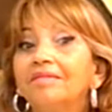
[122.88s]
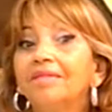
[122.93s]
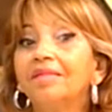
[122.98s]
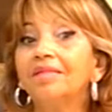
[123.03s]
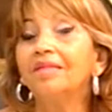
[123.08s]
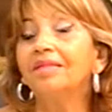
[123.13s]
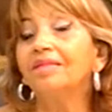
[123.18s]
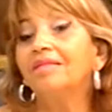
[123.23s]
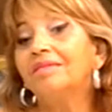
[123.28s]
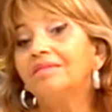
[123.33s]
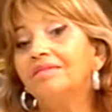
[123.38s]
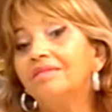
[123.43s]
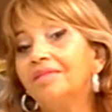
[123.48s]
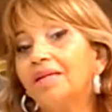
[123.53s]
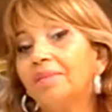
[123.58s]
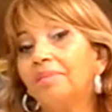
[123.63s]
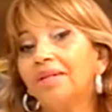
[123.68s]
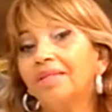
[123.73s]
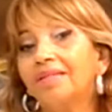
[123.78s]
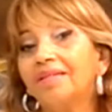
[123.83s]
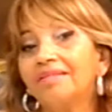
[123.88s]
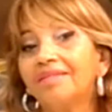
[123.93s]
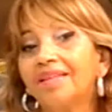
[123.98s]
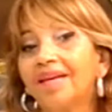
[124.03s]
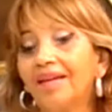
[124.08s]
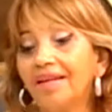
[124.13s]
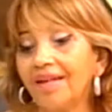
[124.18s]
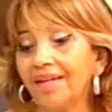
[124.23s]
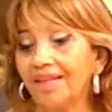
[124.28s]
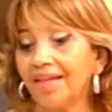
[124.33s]
y le
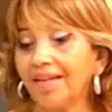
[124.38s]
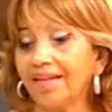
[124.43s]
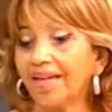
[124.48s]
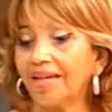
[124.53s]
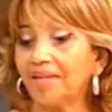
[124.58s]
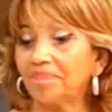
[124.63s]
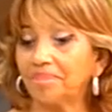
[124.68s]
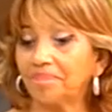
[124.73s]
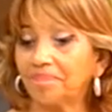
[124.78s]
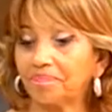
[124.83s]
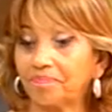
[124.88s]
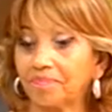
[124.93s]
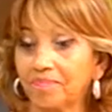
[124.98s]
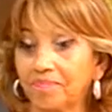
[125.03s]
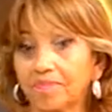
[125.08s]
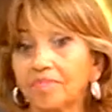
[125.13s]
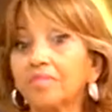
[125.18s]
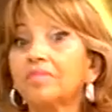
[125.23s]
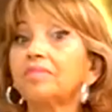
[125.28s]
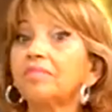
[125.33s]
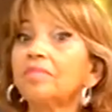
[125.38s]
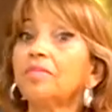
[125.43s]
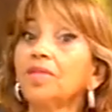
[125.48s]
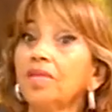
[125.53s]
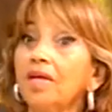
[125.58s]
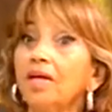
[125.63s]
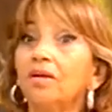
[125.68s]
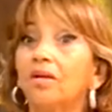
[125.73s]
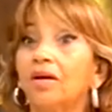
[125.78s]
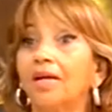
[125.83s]
presenté y le dejé,
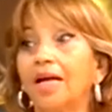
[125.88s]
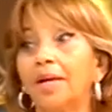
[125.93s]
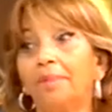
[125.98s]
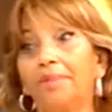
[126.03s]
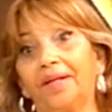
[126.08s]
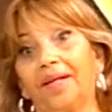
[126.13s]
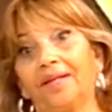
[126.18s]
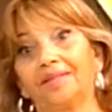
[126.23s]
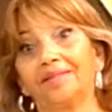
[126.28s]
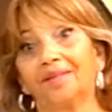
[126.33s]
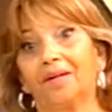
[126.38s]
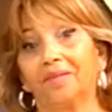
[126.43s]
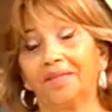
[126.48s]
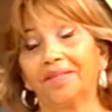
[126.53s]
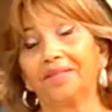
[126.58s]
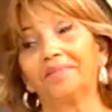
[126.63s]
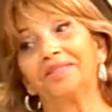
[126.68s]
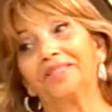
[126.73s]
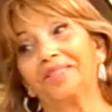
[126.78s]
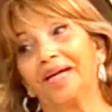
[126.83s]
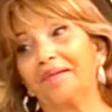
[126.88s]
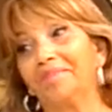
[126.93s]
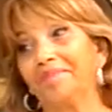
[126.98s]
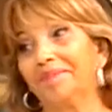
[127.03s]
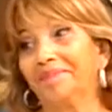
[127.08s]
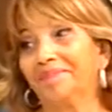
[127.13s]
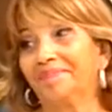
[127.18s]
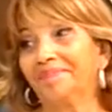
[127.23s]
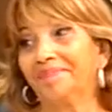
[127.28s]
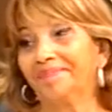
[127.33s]
con la esperanza obvio, que me
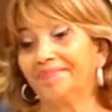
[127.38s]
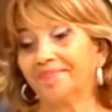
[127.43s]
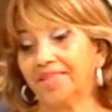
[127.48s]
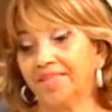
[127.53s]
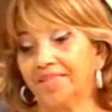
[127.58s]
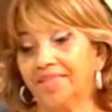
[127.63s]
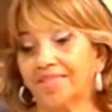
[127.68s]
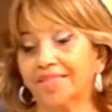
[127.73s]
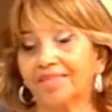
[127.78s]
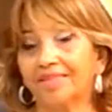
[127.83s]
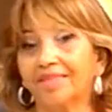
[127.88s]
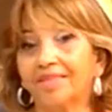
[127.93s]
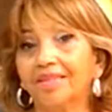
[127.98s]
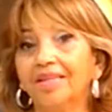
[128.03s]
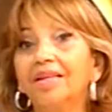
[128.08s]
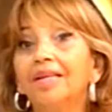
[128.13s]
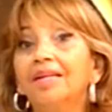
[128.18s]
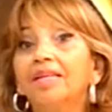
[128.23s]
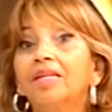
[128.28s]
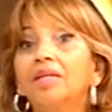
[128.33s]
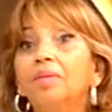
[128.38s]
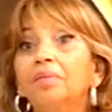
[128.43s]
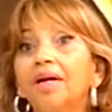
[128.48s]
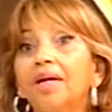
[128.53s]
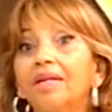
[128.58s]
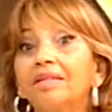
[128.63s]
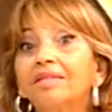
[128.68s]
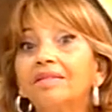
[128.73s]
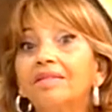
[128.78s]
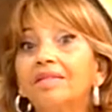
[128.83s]
llame, ¿es cierto? Y
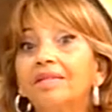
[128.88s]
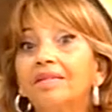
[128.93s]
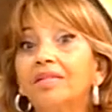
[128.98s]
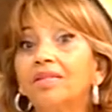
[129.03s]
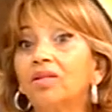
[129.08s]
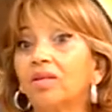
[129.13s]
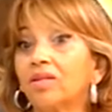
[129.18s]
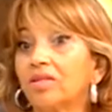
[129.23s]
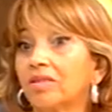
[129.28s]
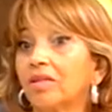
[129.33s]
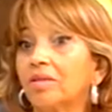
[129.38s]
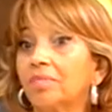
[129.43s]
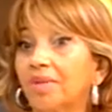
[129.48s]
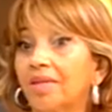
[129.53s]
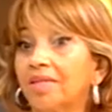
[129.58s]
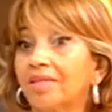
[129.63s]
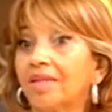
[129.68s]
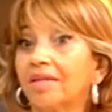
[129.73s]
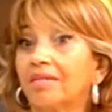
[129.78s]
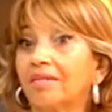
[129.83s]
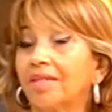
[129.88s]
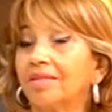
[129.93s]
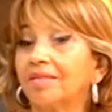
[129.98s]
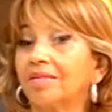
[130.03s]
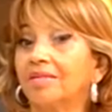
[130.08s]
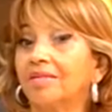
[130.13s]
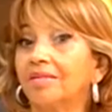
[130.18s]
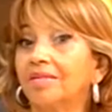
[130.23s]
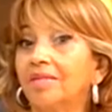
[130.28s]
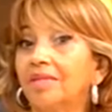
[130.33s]
bueno, yo sorpresa
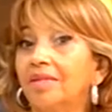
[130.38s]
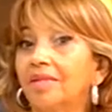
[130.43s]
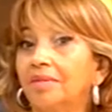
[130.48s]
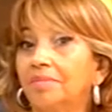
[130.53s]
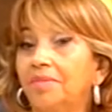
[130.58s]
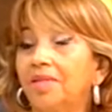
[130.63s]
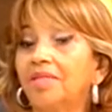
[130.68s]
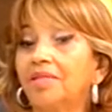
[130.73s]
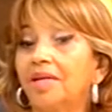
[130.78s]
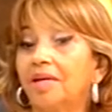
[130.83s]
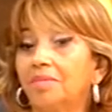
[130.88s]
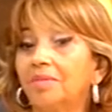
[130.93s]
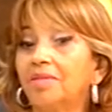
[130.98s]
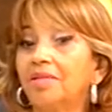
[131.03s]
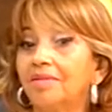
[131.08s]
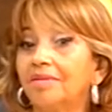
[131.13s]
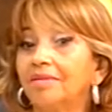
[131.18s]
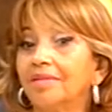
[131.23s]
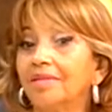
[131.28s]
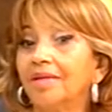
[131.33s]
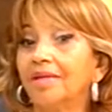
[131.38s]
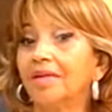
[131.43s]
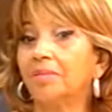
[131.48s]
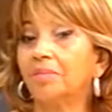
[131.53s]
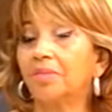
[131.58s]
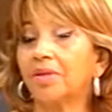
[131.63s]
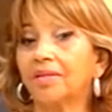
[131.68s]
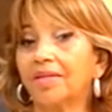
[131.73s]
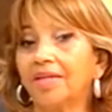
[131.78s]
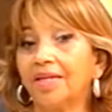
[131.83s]
cuando me llamó,
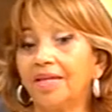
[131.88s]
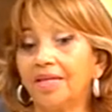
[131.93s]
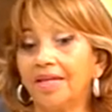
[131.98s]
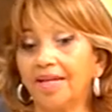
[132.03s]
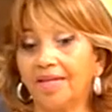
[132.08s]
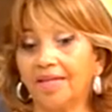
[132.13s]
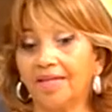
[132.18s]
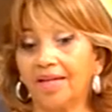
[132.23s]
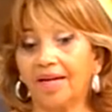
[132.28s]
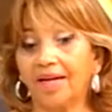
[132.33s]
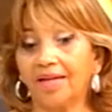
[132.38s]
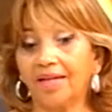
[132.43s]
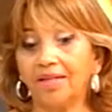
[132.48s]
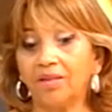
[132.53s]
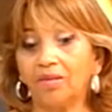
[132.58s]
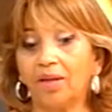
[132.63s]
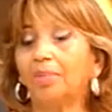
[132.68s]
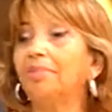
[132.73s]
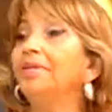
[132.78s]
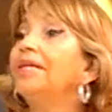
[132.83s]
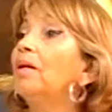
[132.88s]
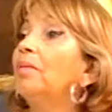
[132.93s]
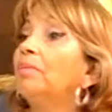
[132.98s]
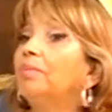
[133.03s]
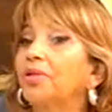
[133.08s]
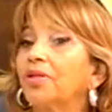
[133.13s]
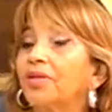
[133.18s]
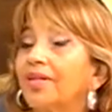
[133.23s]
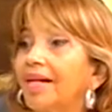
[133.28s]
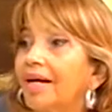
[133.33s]
porque era, no había un
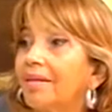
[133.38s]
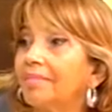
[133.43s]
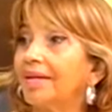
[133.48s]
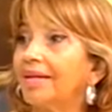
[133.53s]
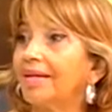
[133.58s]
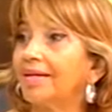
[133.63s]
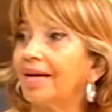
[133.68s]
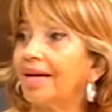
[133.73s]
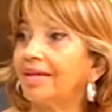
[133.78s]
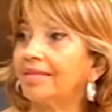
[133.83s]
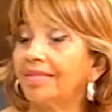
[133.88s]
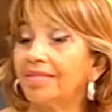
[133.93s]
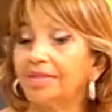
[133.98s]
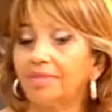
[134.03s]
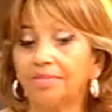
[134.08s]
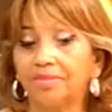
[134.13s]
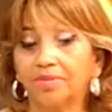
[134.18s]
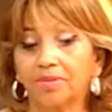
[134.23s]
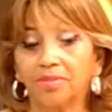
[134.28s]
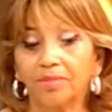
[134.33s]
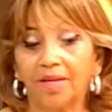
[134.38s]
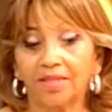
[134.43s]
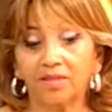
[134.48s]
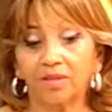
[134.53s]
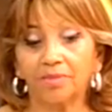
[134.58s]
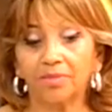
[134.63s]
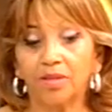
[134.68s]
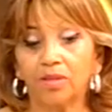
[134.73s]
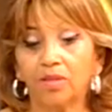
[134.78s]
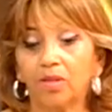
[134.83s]
programa así más
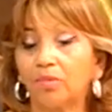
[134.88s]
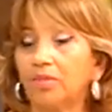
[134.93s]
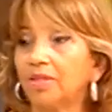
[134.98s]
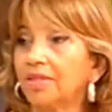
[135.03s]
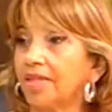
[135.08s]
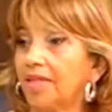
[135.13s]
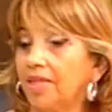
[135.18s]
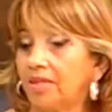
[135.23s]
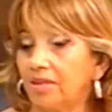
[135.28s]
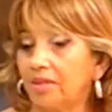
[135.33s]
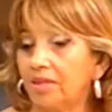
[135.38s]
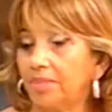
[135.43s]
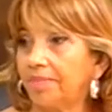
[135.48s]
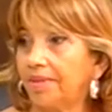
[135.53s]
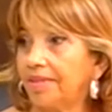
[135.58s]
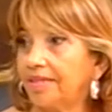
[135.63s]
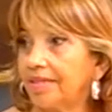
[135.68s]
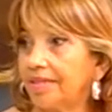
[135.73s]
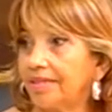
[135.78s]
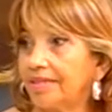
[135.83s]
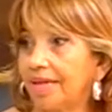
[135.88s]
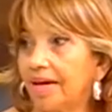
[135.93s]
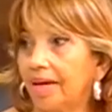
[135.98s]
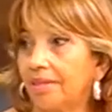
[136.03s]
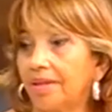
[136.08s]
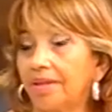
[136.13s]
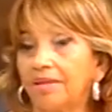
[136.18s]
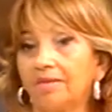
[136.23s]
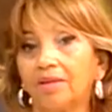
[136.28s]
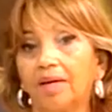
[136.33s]
o menos como el que yo
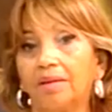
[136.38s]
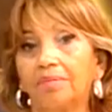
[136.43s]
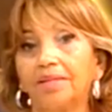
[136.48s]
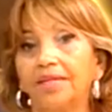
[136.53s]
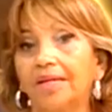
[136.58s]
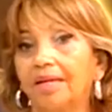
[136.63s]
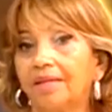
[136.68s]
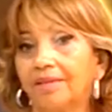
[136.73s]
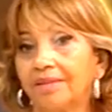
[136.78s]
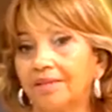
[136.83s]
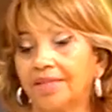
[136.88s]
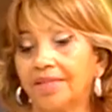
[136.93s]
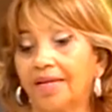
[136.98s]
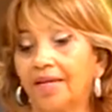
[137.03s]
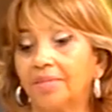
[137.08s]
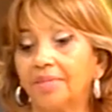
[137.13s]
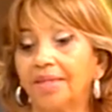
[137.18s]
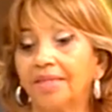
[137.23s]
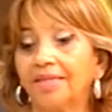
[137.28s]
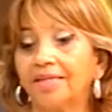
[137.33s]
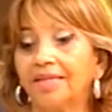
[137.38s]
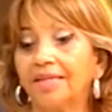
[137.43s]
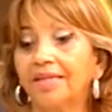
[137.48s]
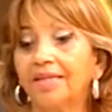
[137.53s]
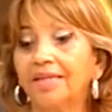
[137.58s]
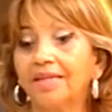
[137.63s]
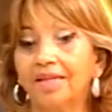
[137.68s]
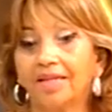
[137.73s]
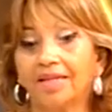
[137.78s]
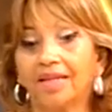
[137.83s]
presentaba, había realmente.
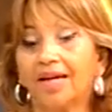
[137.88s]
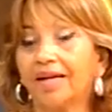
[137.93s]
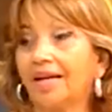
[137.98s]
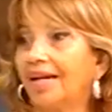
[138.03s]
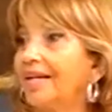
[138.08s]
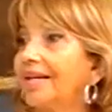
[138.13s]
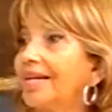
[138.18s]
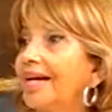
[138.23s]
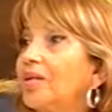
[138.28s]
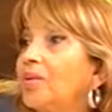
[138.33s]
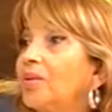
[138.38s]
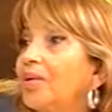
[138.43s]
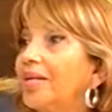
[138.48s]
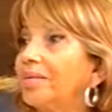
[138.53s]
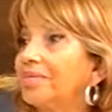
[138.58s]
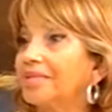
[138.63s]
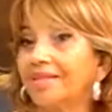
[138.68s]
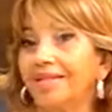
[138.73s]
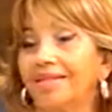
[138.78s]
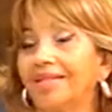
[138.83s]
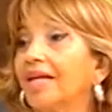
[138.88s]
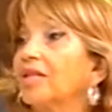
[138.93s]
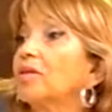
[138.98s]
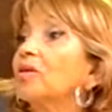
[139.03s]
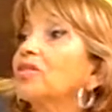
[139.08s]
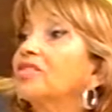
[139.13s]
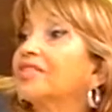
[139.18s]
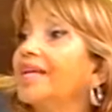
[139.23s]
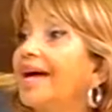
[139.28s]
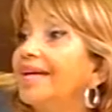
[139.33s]
El canal era nuevo, tenía
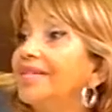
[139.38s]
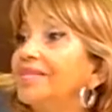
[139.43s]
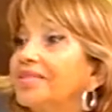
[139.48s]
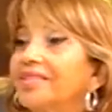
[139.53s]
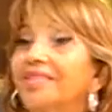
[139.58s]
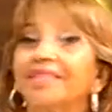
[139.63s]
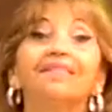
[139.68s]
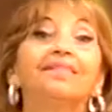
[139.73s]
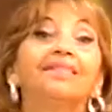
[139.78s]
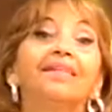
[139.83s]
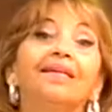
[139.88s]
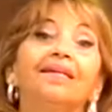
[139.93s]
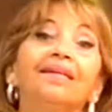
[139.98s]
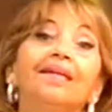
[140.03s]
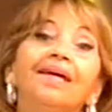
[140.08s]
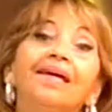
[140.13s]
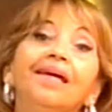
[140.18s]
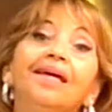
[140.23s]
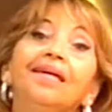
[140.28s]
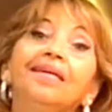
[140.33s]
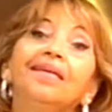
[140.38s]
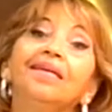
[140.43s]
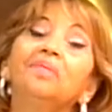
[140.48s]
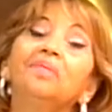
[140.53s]
dos años recién. Y